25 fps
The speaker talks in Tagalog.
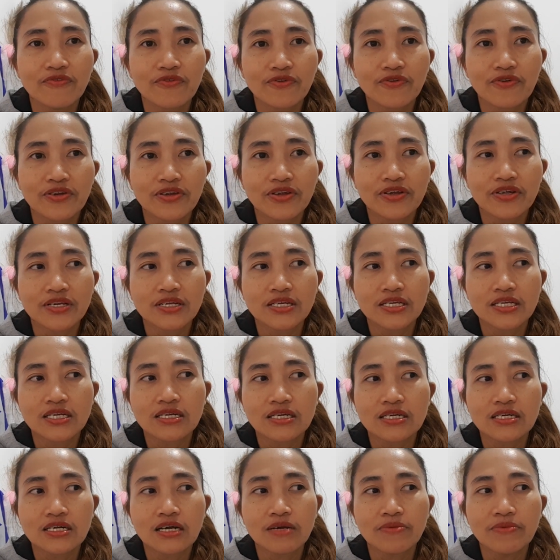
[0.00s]
floor.
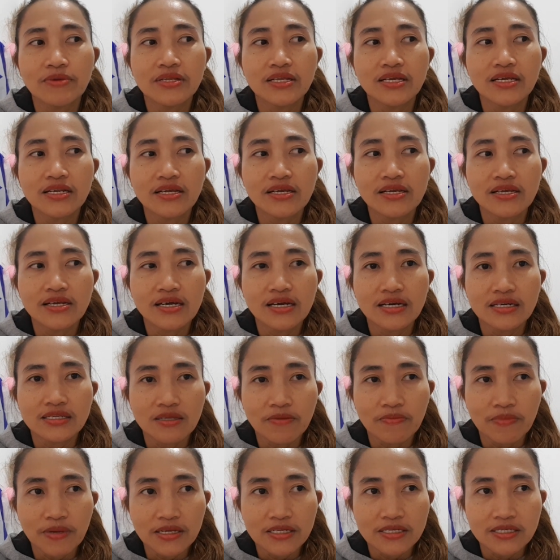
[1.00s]
Kami ni Rhea ang
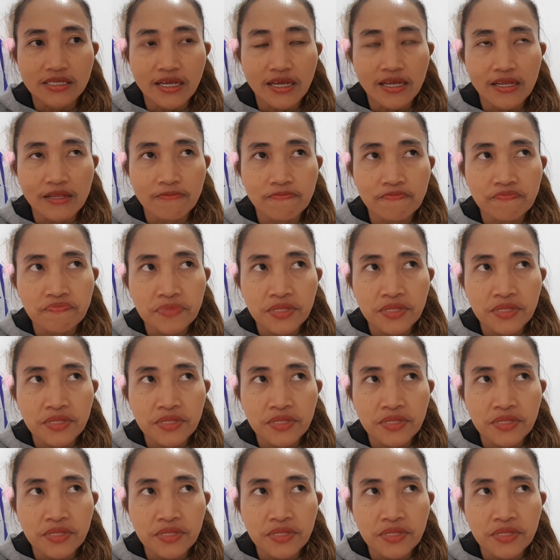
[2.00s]
napa-assign.